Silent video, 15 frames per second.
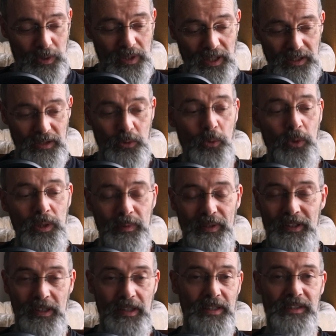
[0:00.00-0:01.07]
keine Kohle mehr
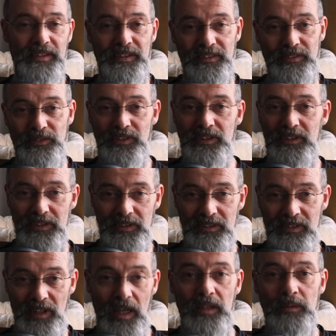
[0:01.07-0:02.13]
da ist und sie
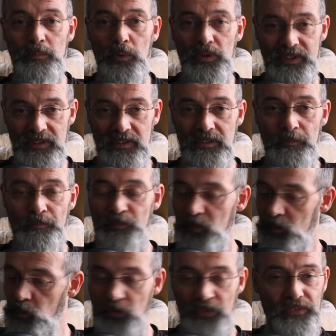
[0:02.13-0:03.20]
zahlen müssten,
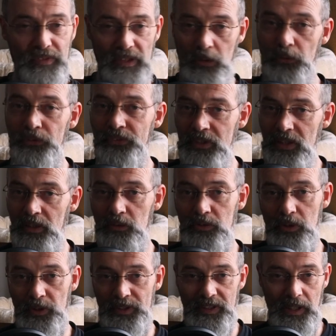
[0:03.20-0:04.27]
müssen sie losgehen und
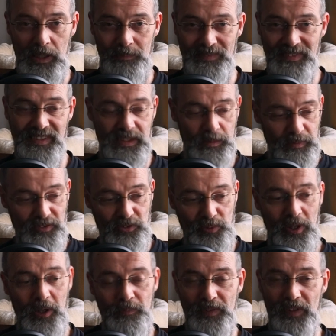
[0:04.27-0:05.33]
Leute abziehen, damit sie
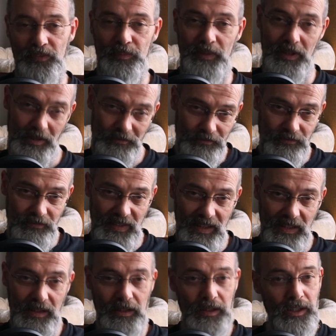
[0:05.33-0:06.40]
überhaupt erstmal einen Affen
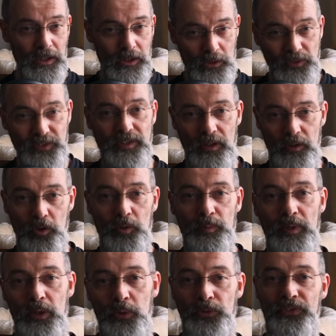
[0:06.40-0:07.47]
wegkriegen und dann
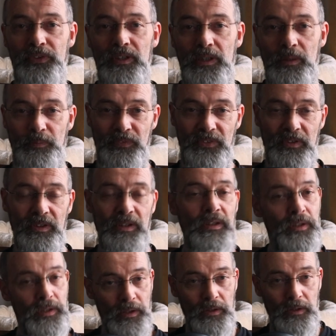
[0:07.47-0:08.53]
nochmal losgehen, abziehen,
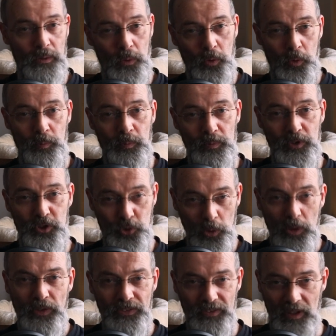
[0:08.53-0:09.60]
um die
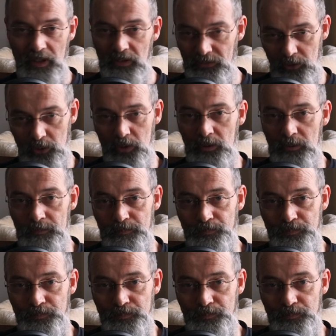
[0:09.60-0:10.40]
Schulden zahlen zu können